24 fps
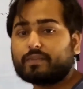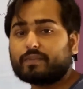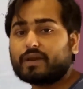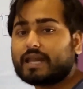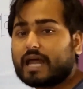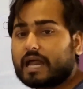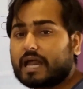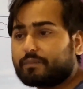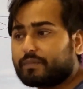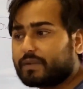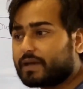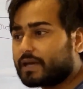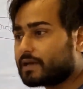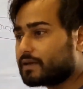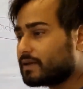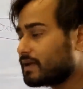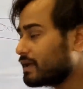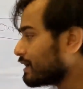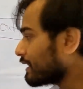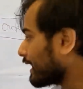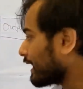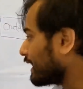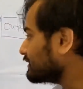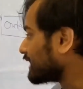असेंबली लाइन
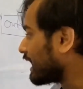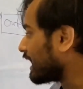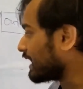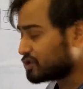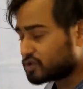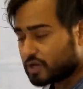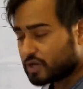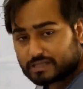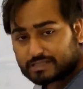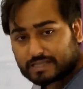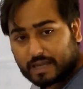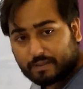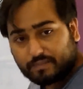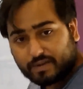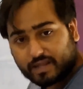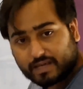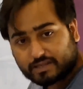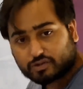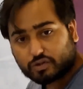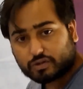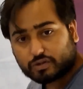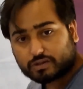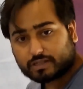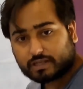में कई सारी जो
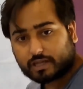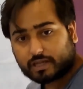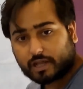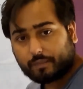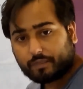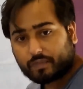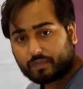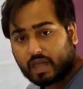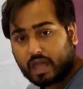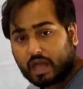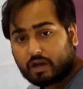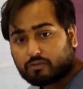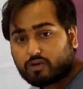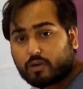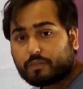असेंबलीज होती हैं